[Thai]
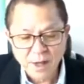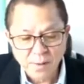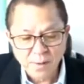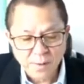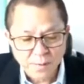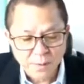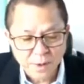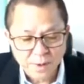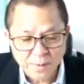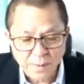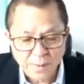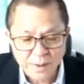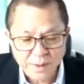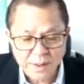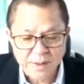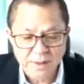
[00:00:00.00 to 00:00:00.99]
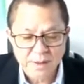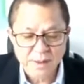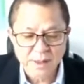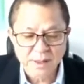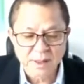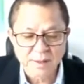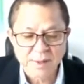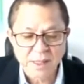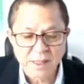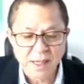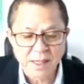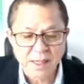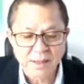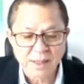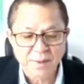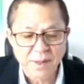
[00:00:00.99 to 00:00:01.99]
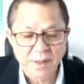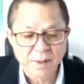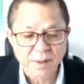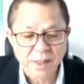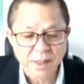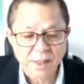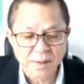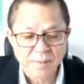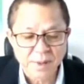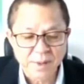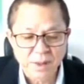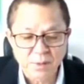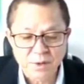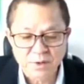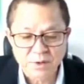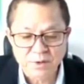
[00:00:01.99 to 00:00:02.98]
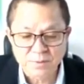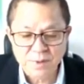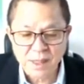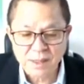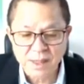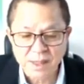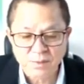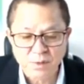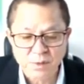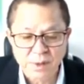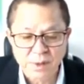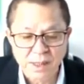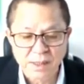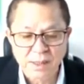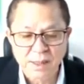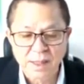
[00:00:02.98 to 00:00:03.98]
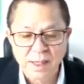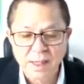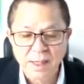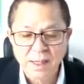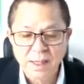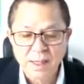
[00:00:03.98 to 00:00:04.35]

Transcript: สวัสดีครับคุณรำพึงรักความสุขบอกวันนี้มาพร้อมสายฝน